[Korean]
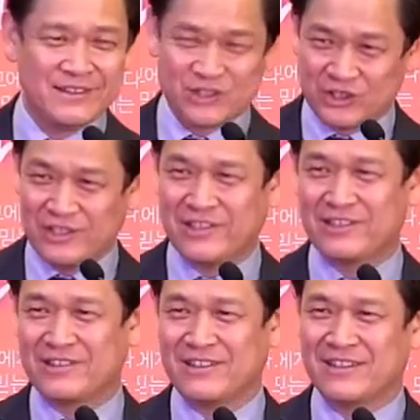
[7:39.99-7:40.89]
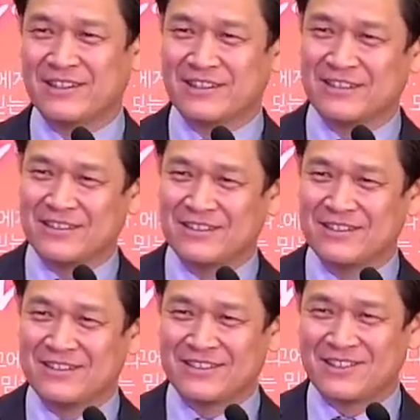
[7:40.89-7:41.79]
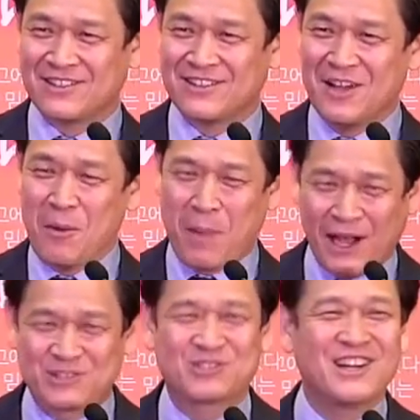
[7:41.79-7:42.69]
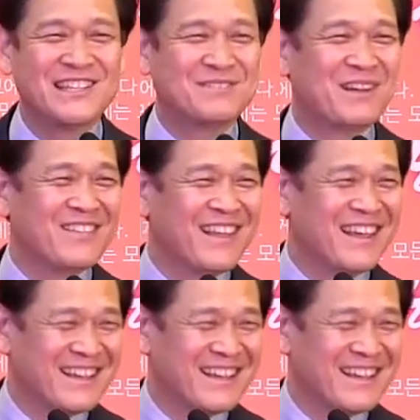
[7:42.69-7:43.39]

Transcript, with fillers: 지켜야 되는 거야. 박수까지 받네.